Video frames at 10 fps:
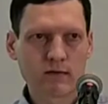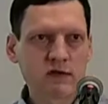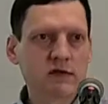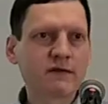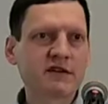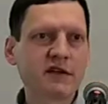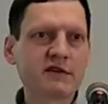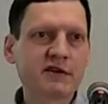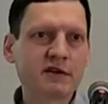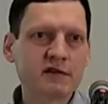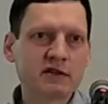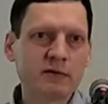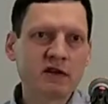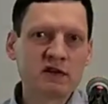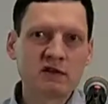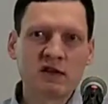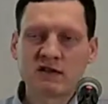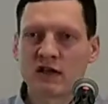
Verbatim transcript: Więc tym ważniejsze jest, żeby nie,